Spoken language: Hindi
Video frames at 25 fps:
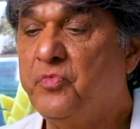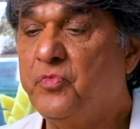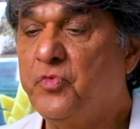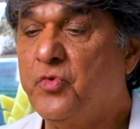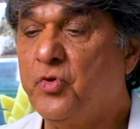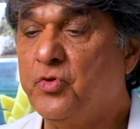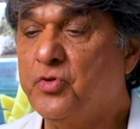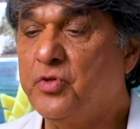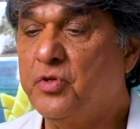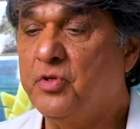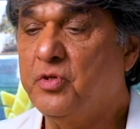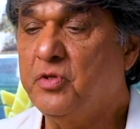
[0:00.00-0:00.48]

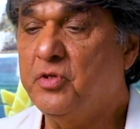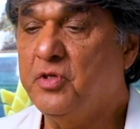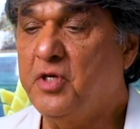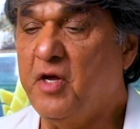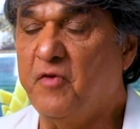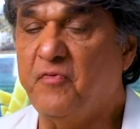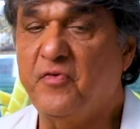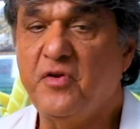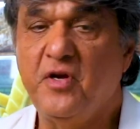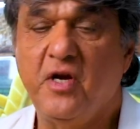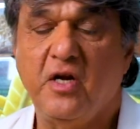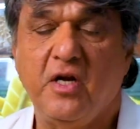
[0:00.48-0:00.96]
तो
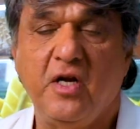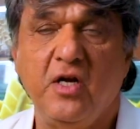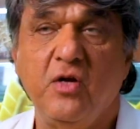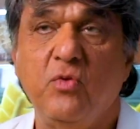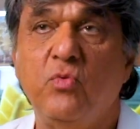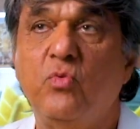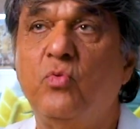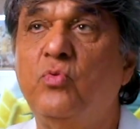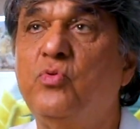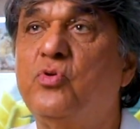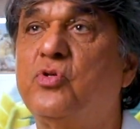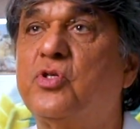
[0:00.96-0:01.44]
डेफिनेटली
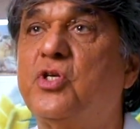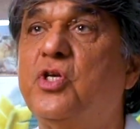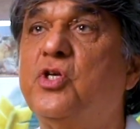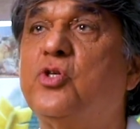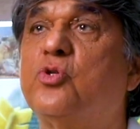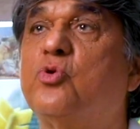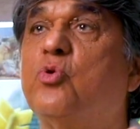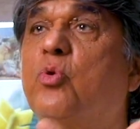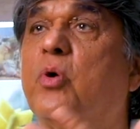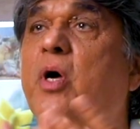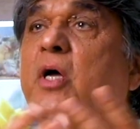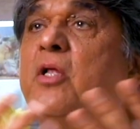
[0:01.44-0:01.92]
उसकी
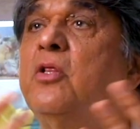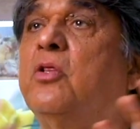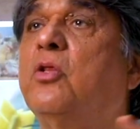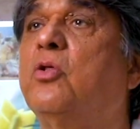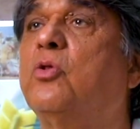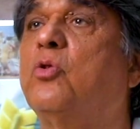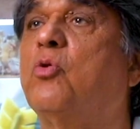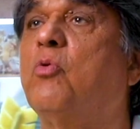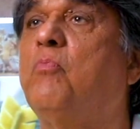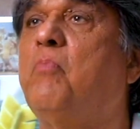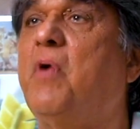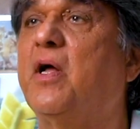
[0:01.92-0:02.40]

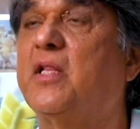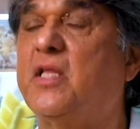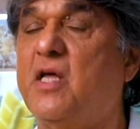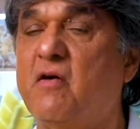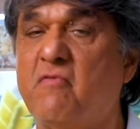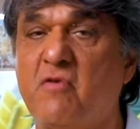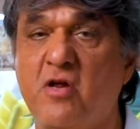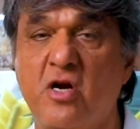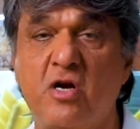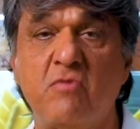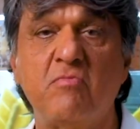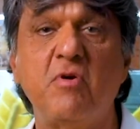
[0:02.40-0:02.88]
सुगंध तो
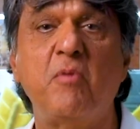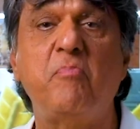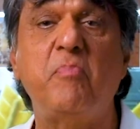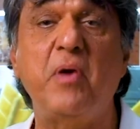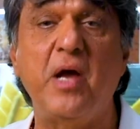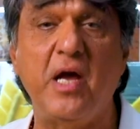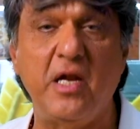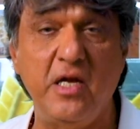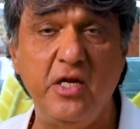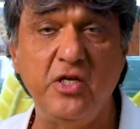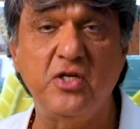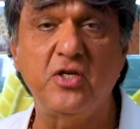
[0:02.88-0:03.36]
वातावरण में
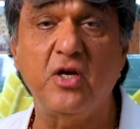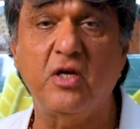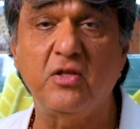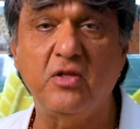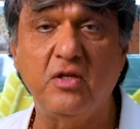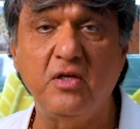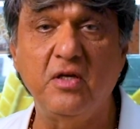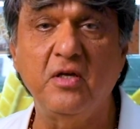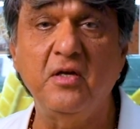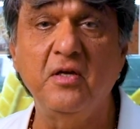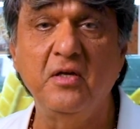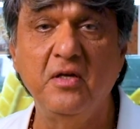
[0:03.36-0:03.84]
फैली
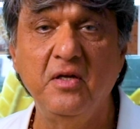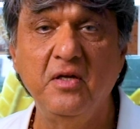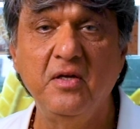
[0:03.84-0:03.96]
जाती है